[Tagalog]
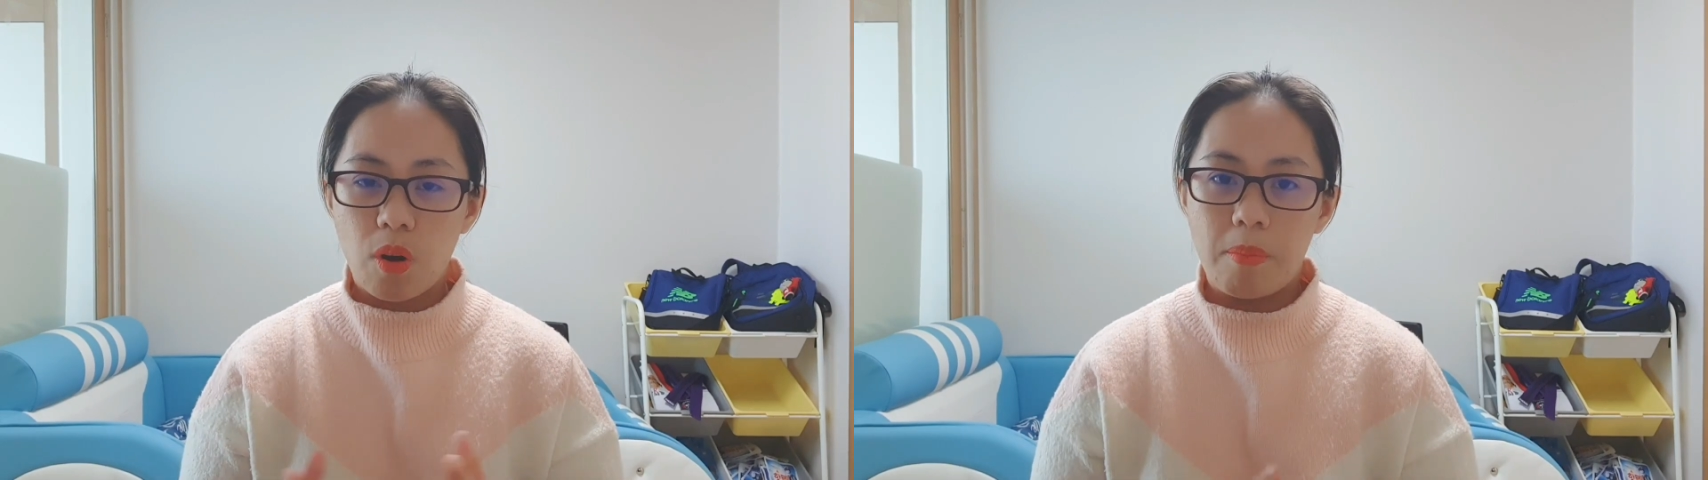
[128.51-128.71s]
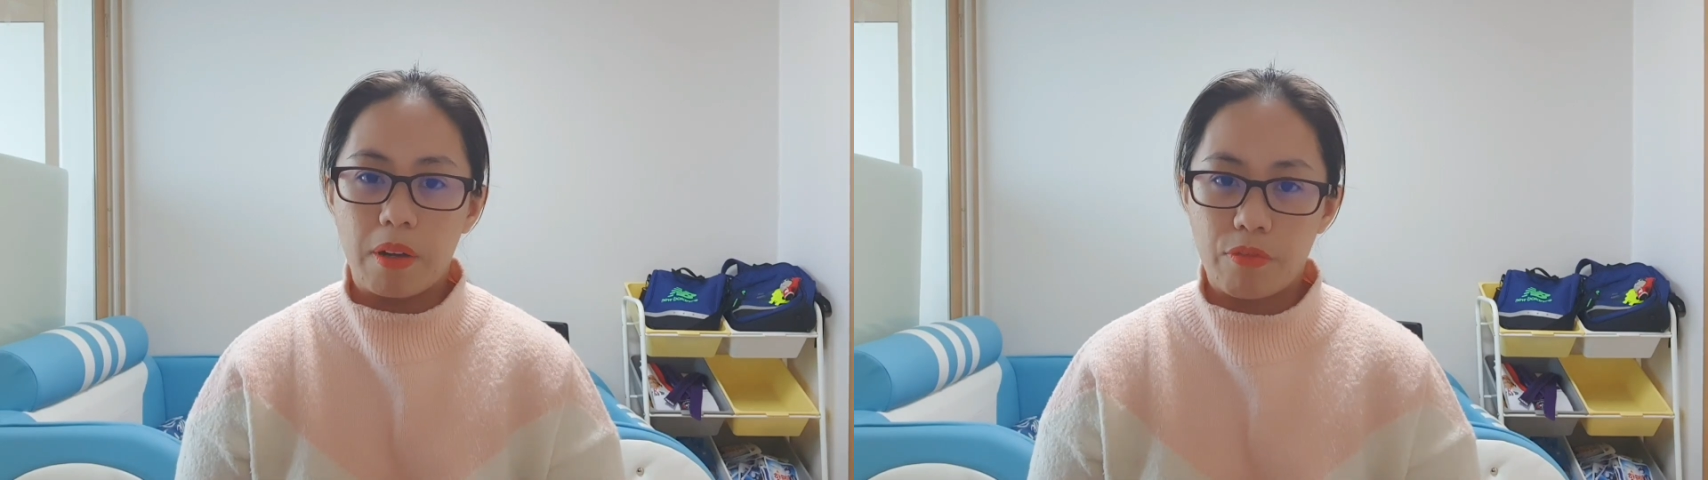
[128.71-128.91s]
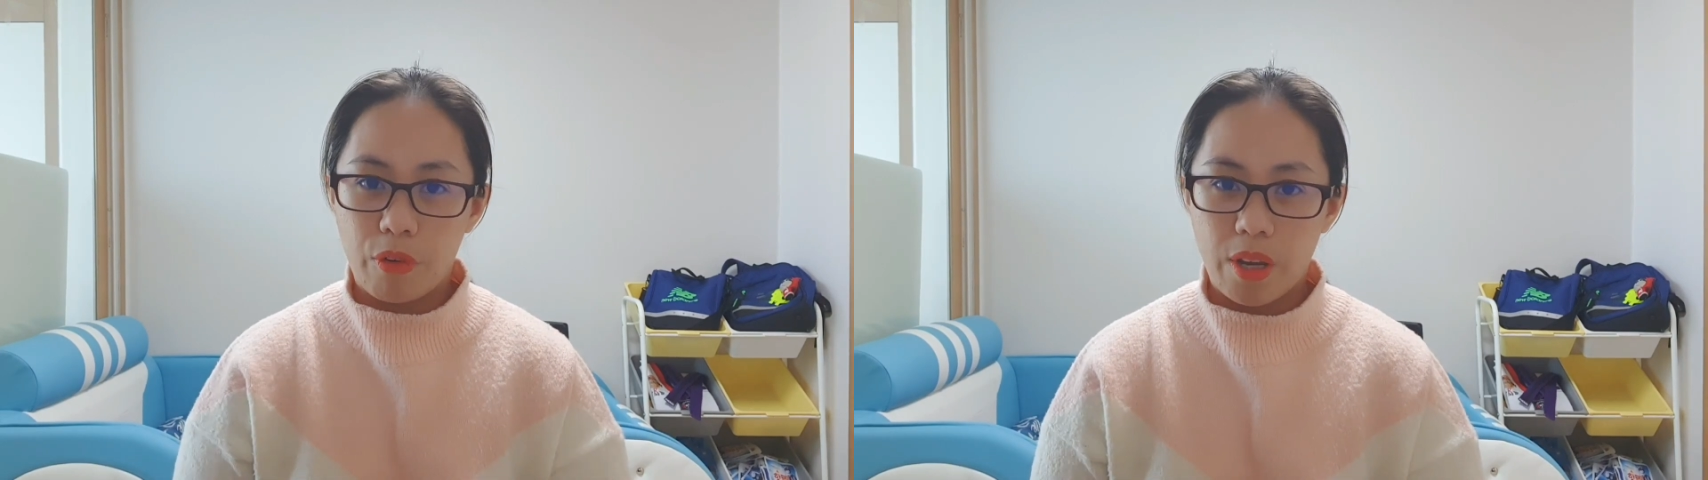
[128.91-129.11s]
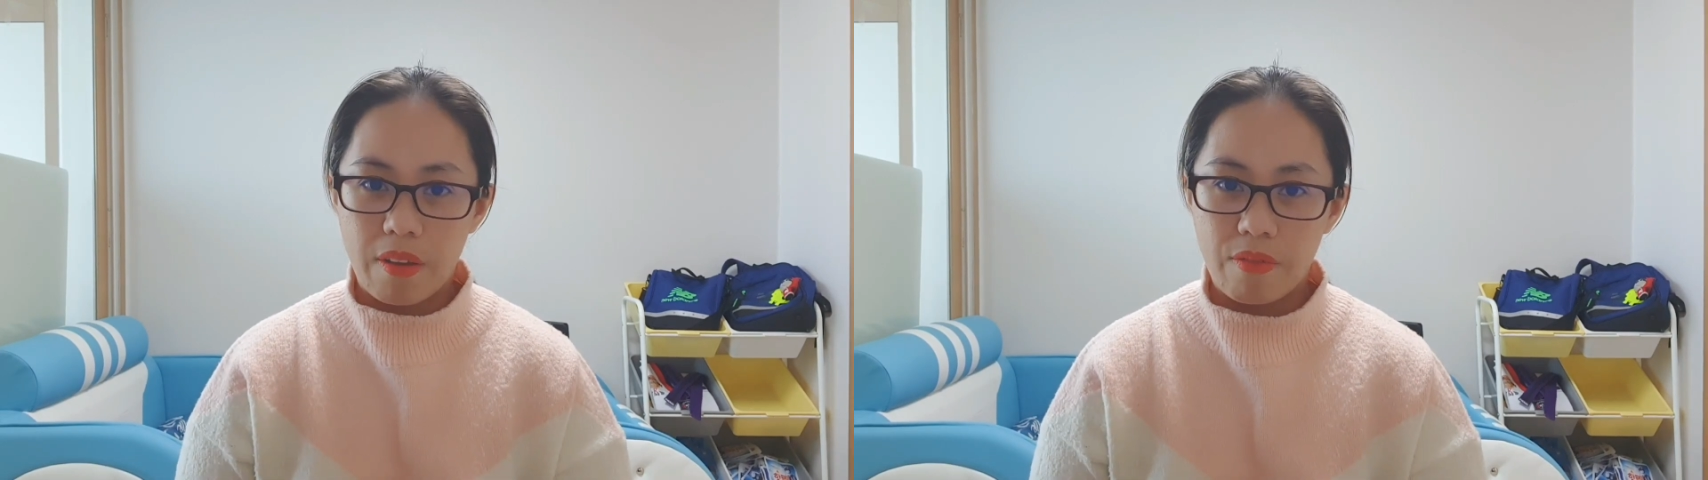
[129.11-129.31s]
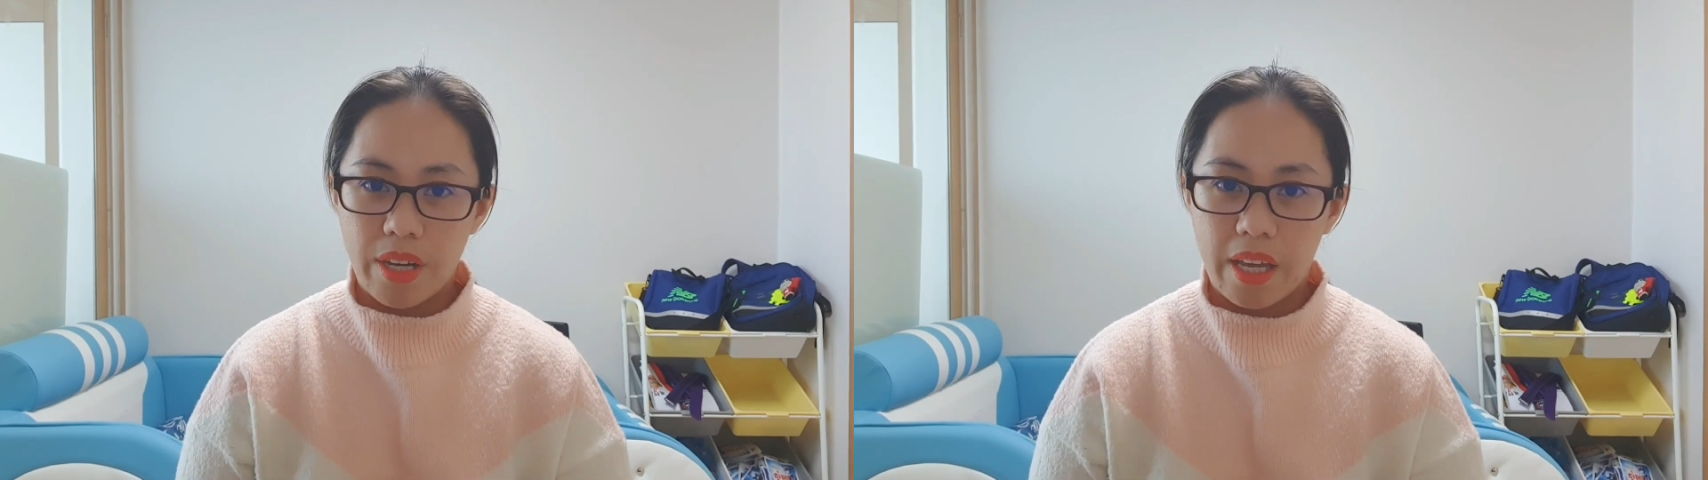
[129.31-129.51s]
about
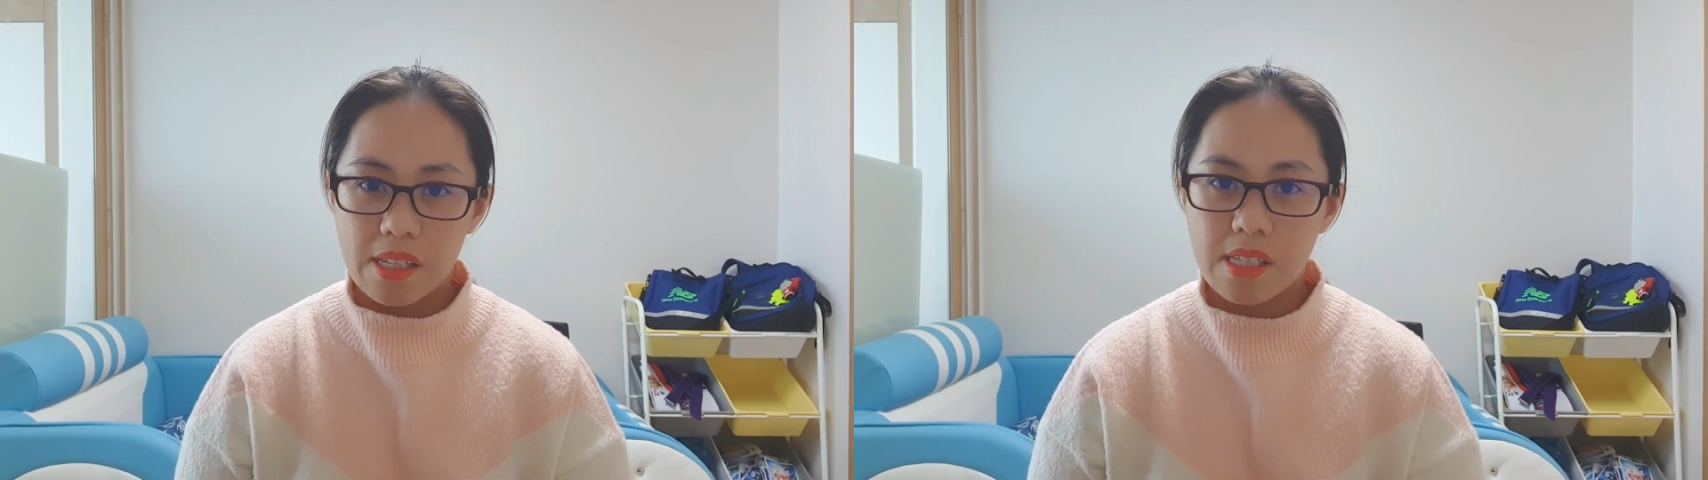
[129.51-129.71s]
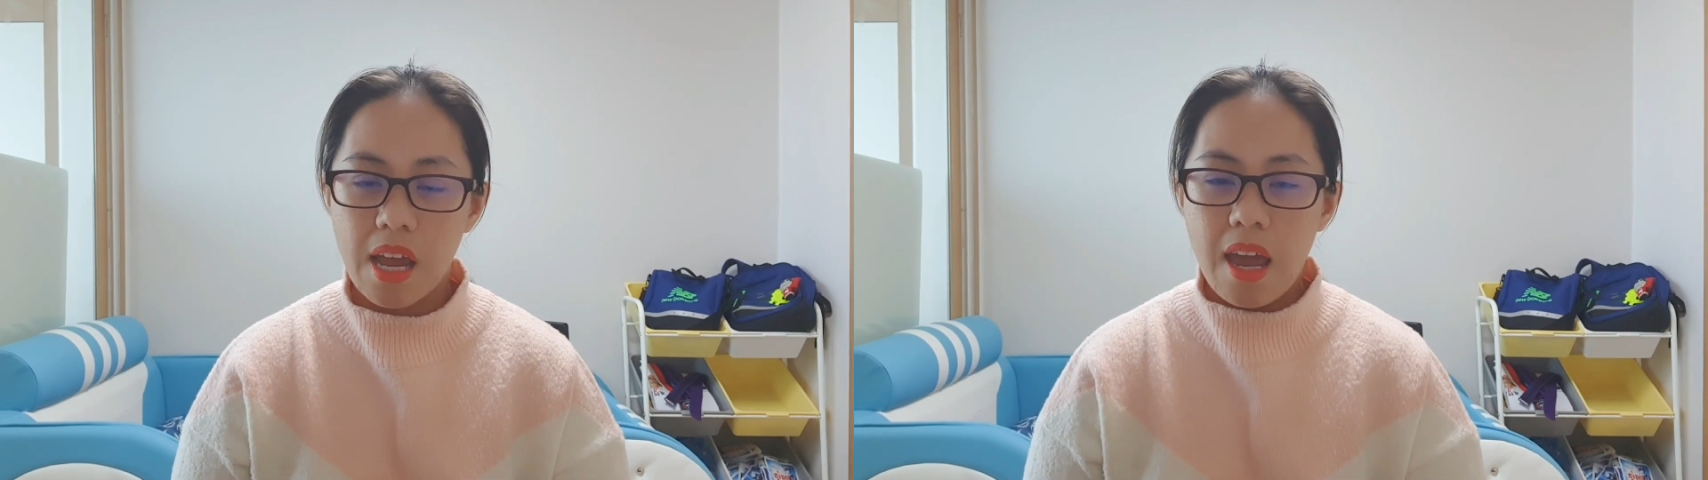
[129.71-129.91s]
forgiveness.